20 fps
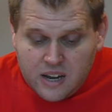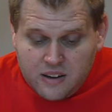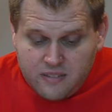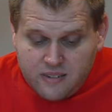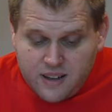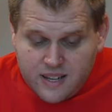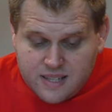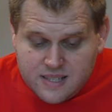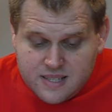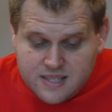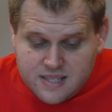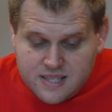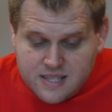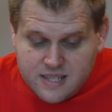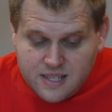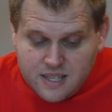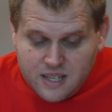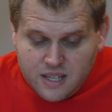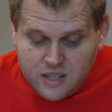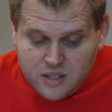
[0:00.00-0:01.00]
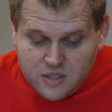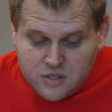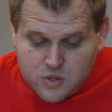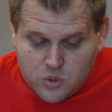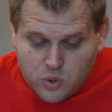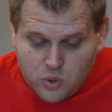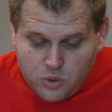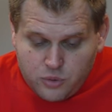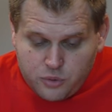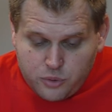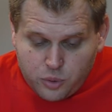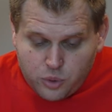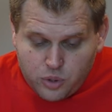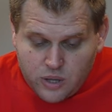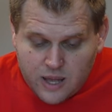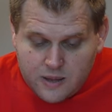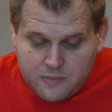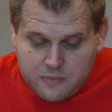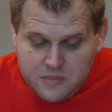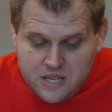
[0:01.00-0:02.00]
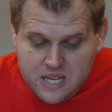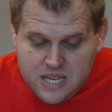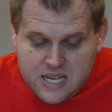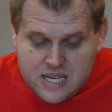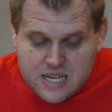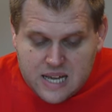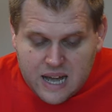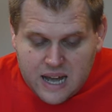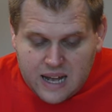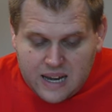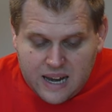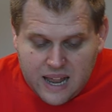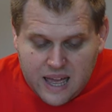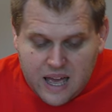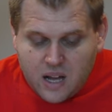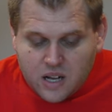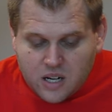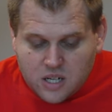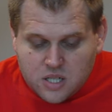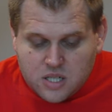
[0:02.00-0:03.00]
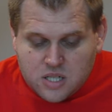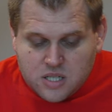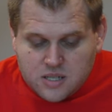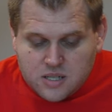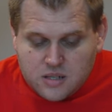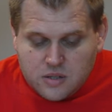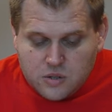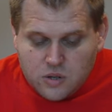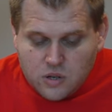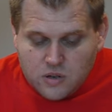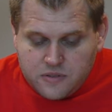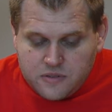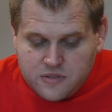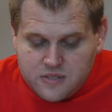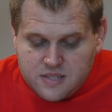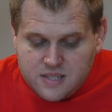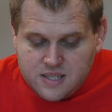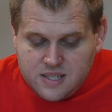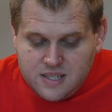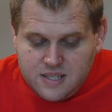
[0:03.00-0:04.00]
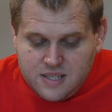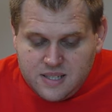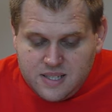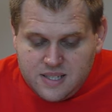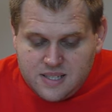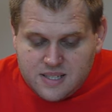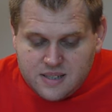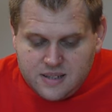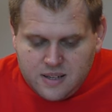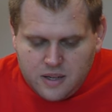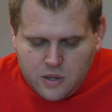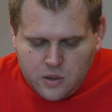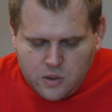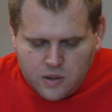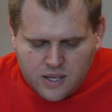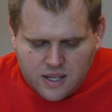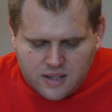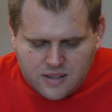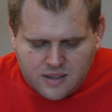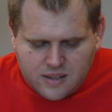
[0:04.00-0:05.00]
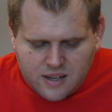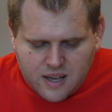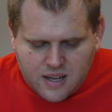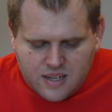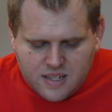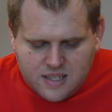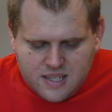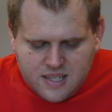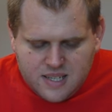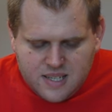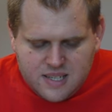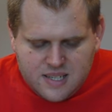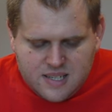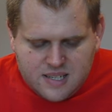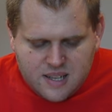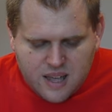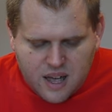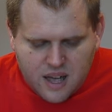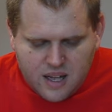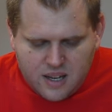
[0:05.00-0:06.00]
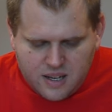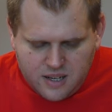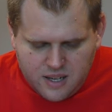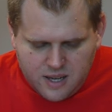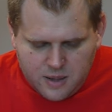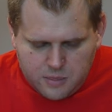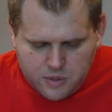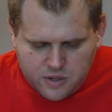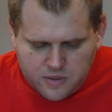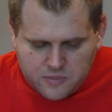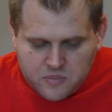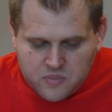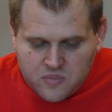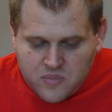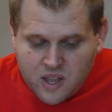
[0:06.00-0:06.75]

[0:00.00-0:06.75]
Wenn Sie gegen Sulfonamide allergisch sind, dürfen Sie diese Diuretika nicht einnehmen.